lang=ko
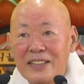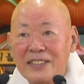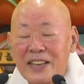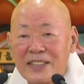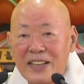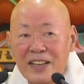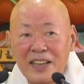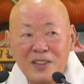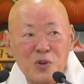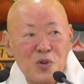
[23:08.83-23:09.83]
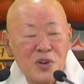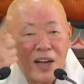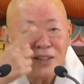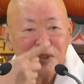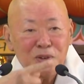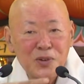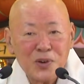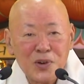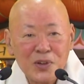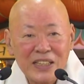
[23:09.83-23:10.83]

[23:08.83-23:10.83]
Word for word: 세상은 공간적으로